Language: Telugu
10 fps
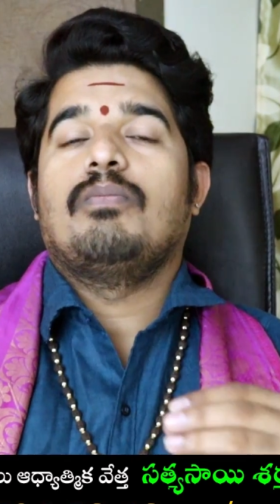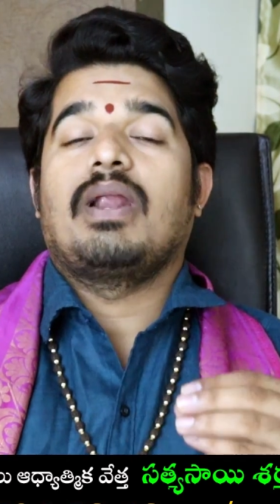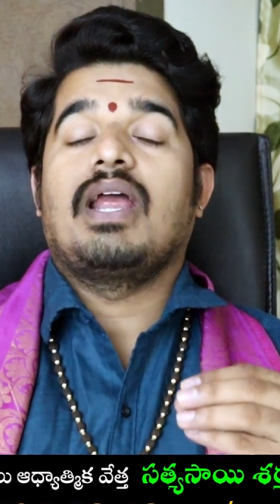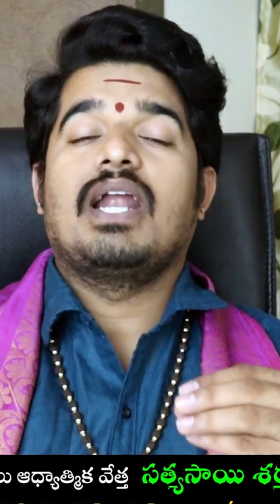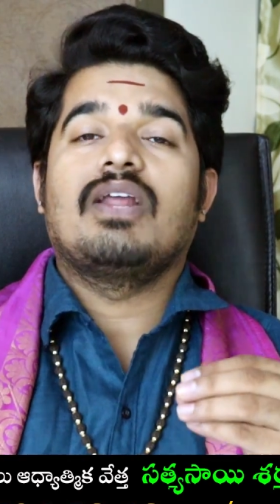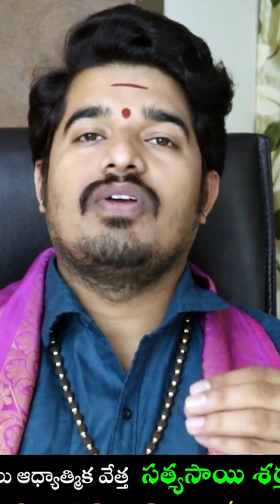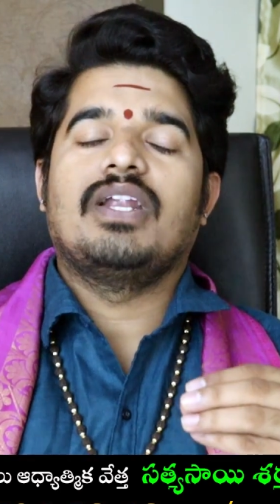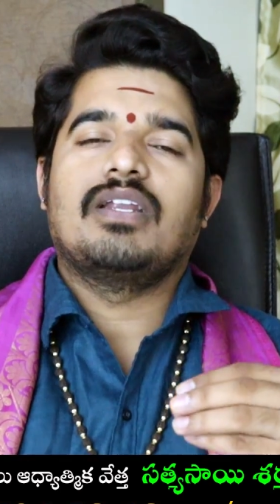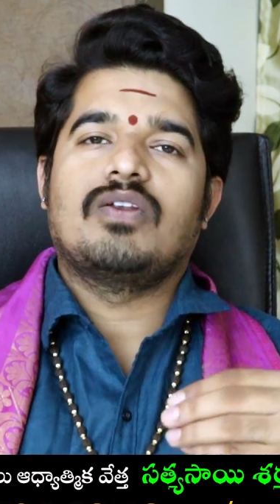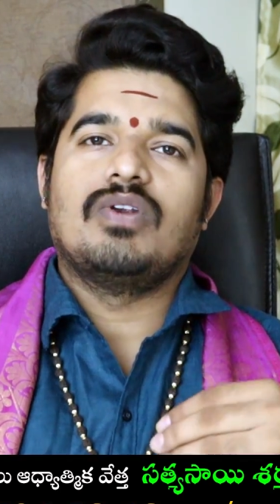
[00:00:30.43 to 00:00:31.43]
ప్రయాణం
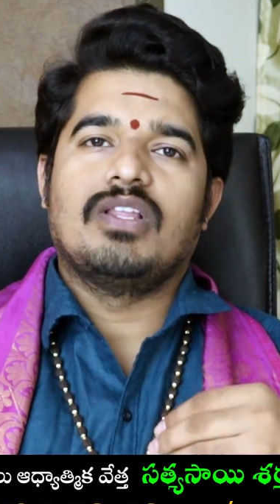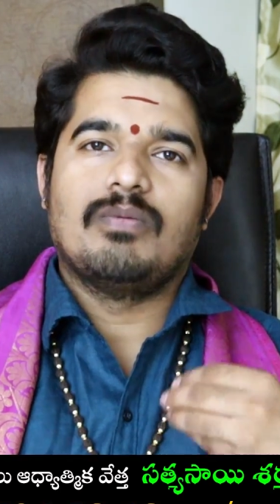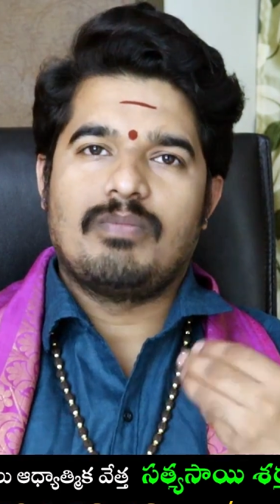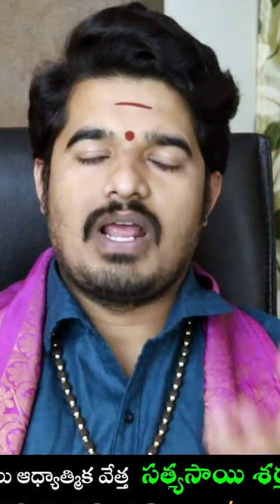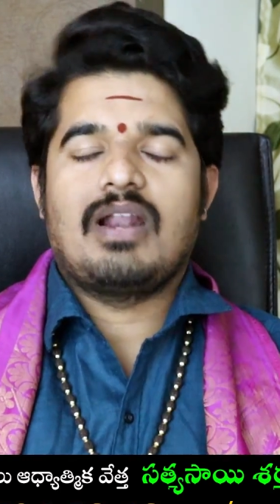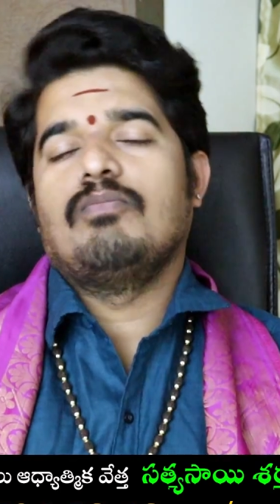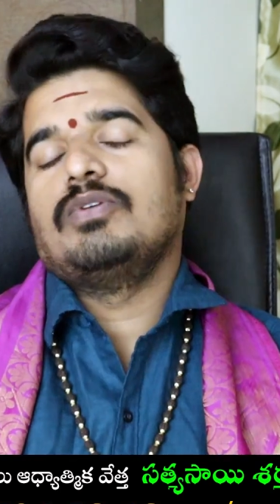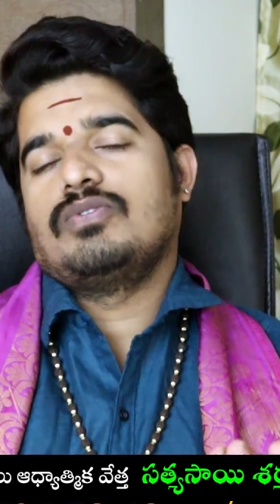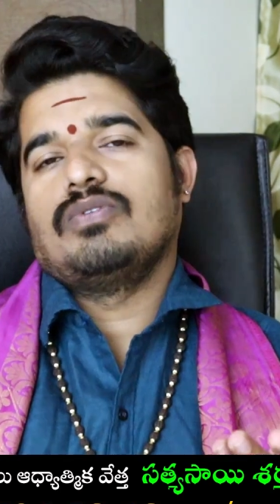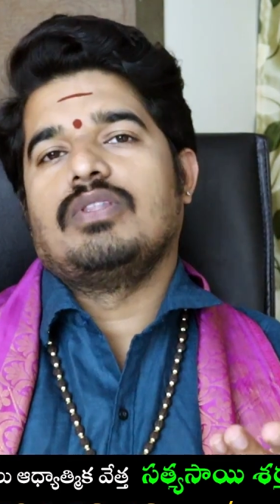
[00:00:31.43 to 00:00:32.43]
అనేటటువంటిది
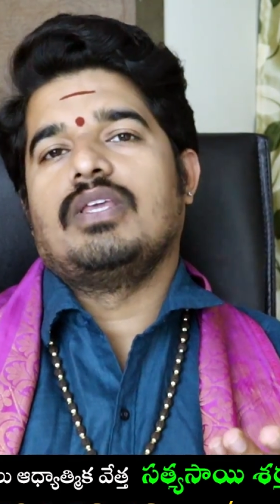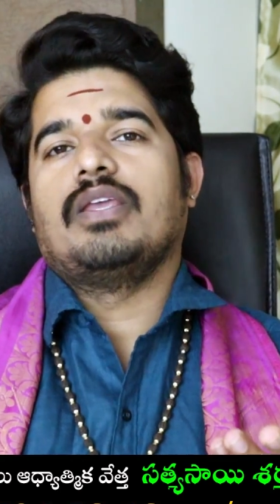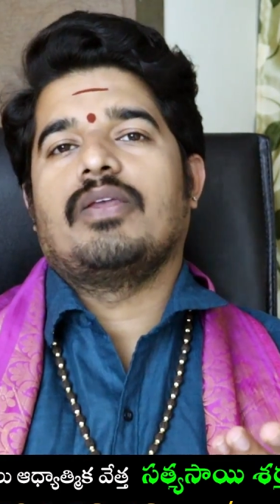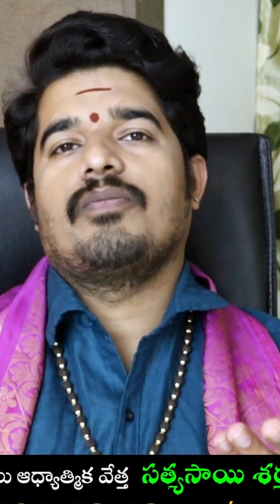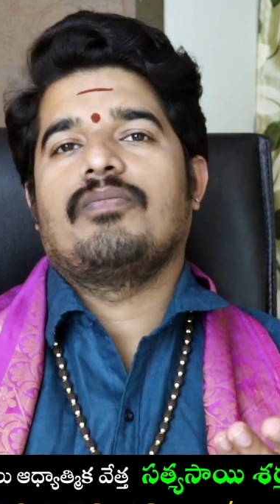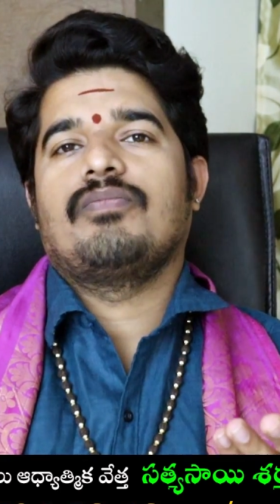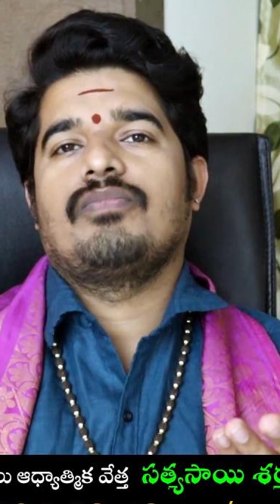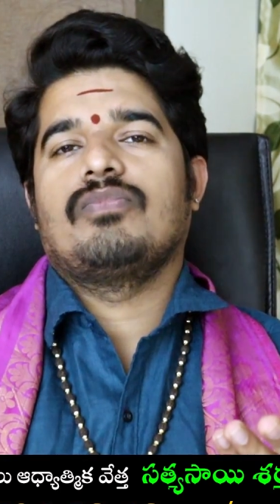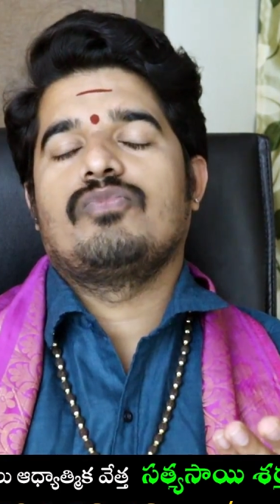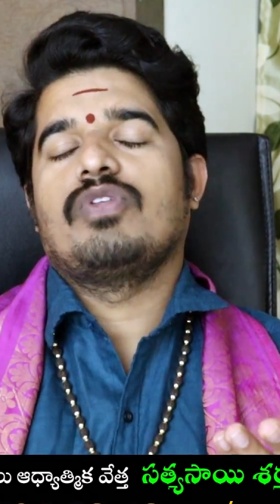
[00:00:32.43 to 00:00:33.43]
ప్రారంభిస్తుంది
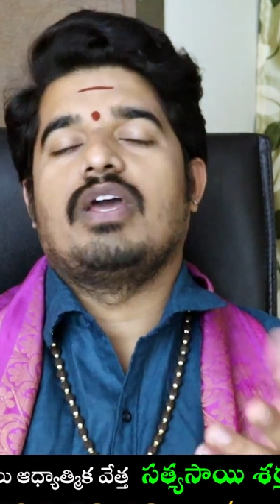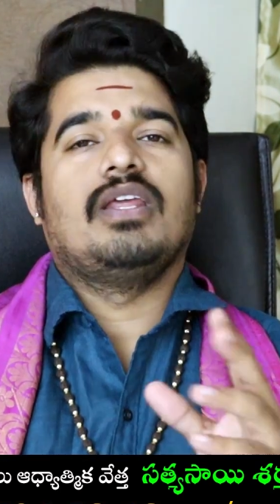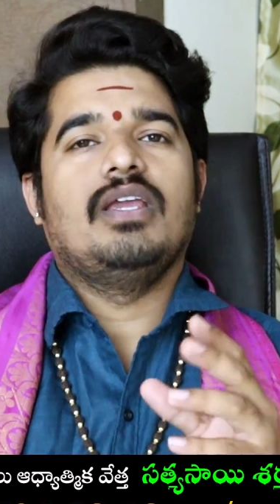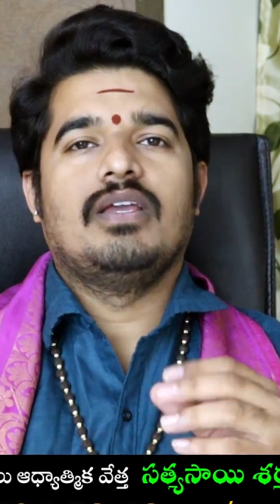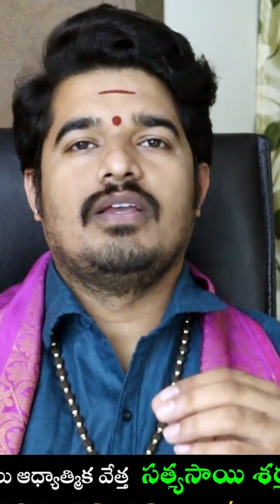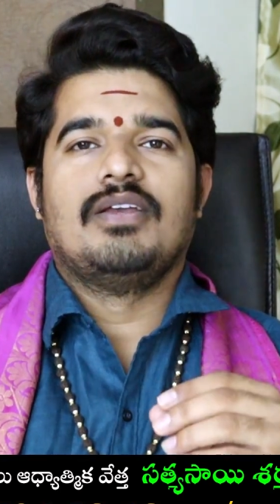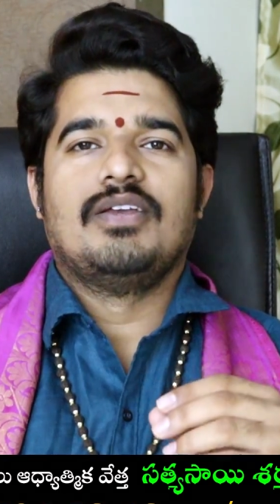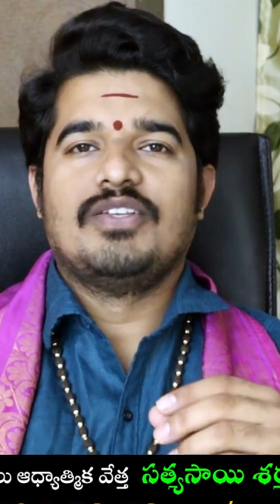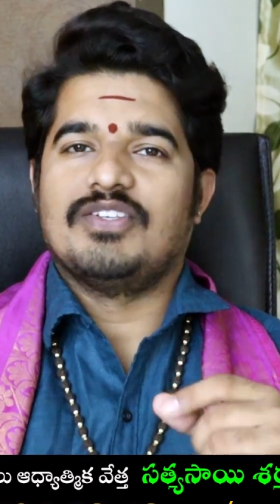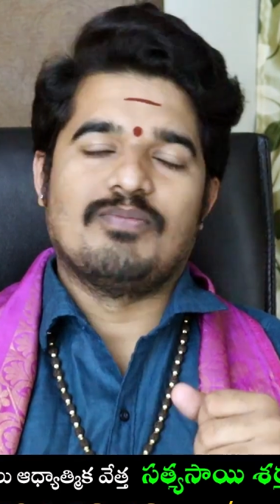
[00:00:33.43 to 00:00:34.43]
అని
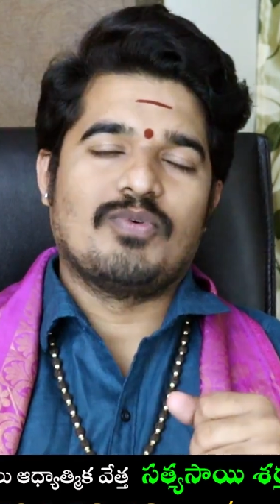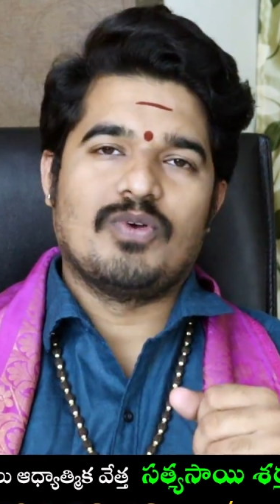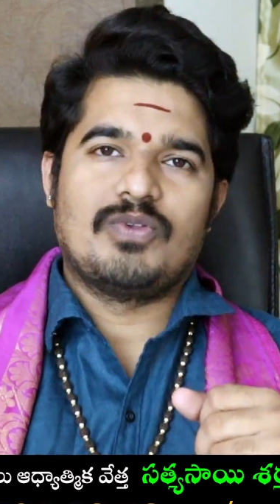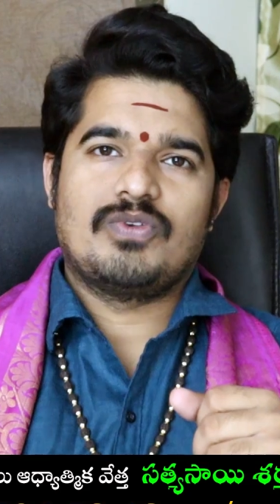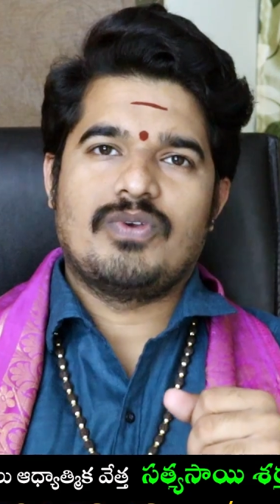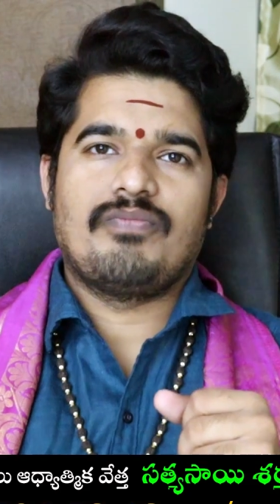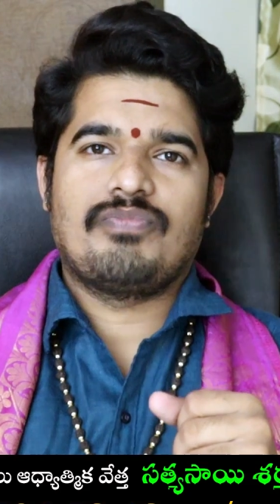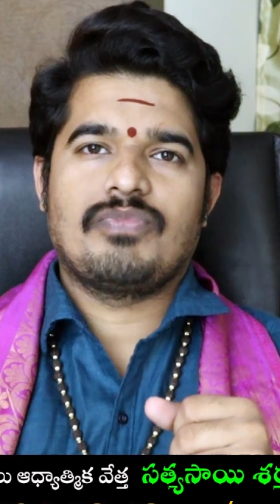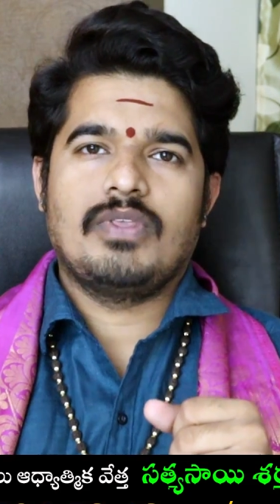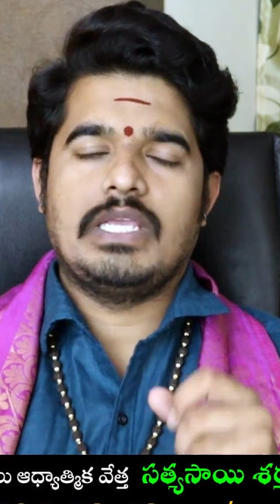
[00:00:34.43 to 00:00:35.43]
చెప్పుకోవచ్చు
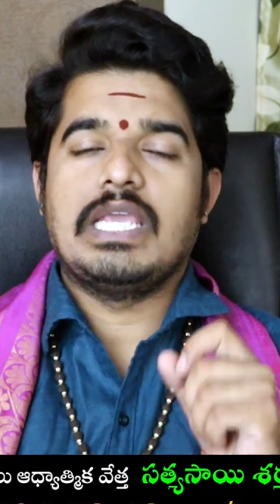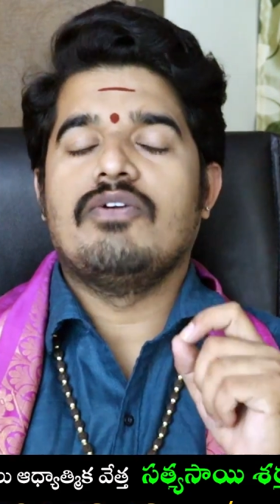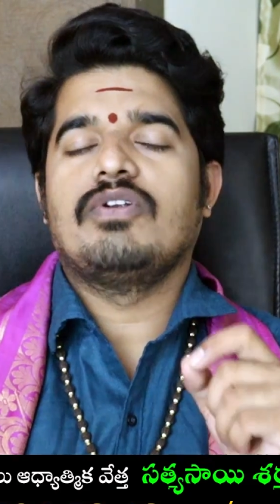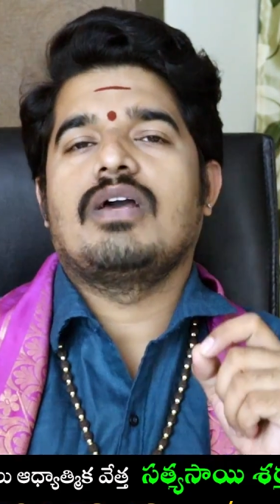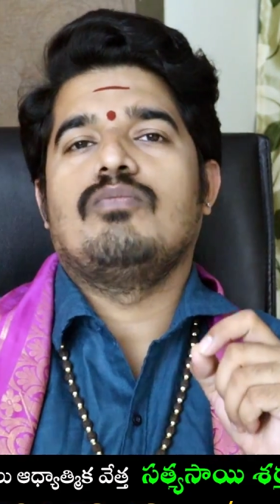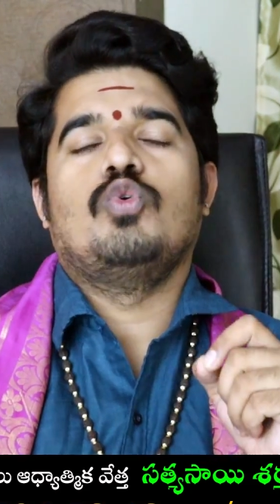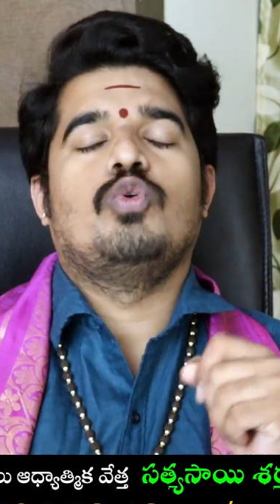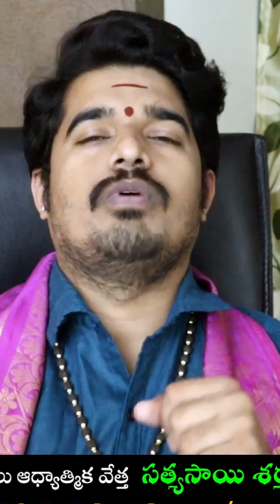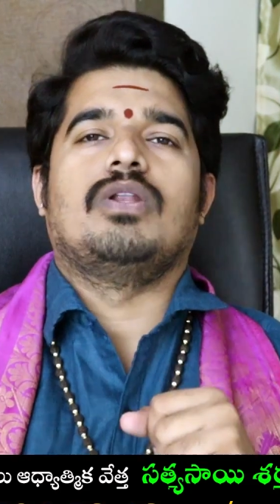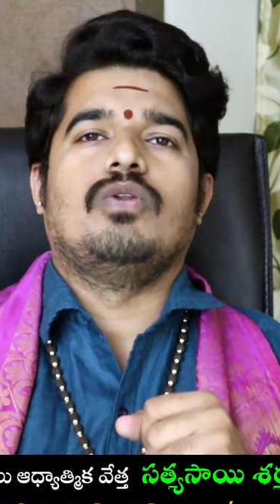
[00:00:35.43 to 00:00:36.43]
ఏమిటి ఆ
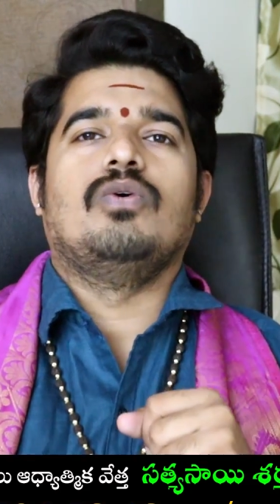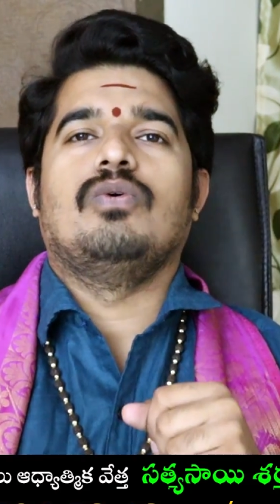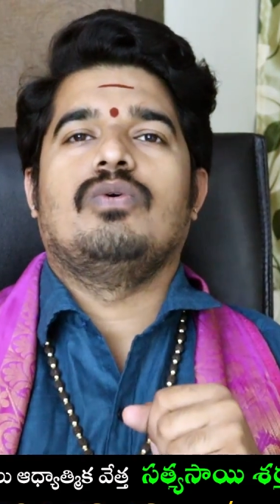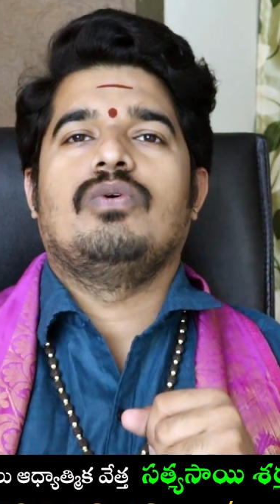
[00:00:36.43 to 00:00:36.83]
మూడు పనులు